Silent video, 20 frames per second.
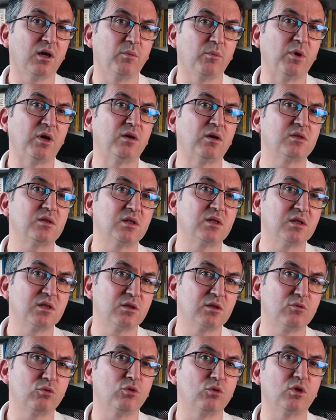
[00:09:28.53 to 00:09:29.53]
Ama
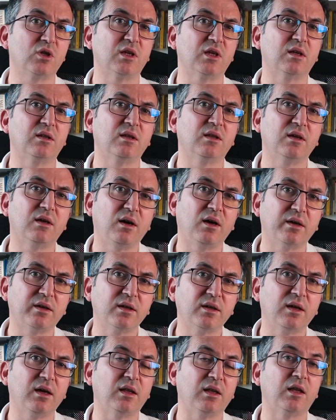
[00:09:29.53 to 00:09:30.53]
siz Türkiye'de
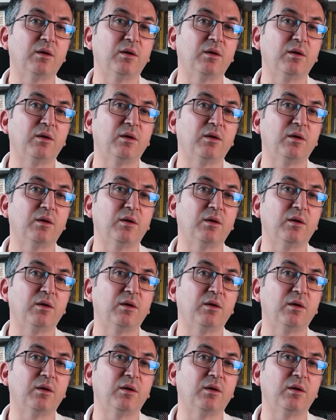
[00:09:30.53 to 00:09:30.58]
artık